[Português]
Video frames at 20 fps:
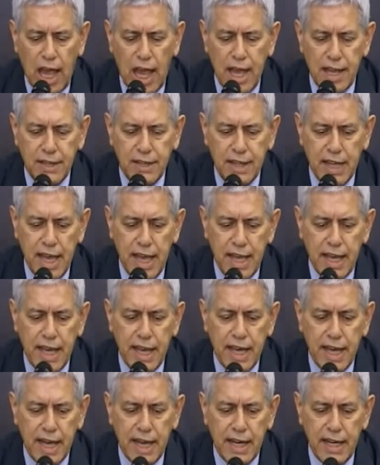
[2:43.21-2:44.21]
A ideia
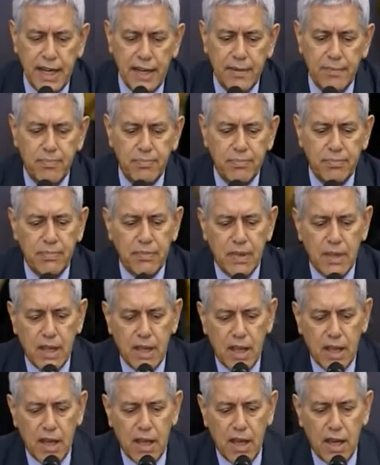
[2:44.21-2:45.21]
era
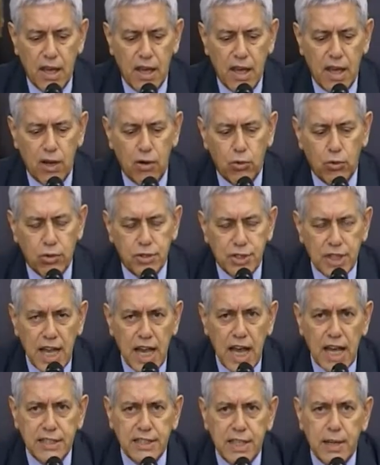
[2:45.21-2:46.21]
é,
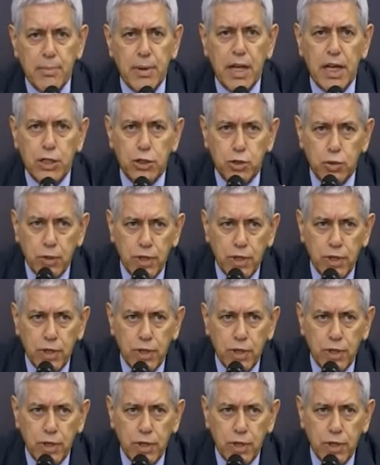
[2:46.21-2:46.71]
usar a semana